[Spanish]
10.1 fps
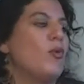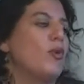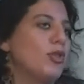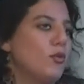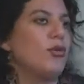al
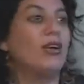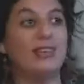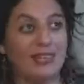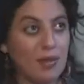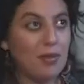prostíbulo
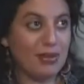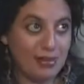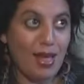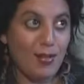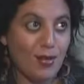que ya ha
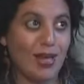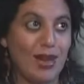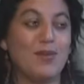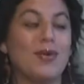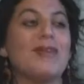pasado, que
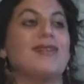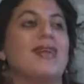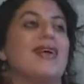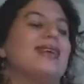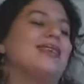la
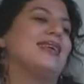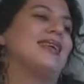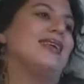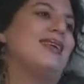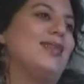policía haya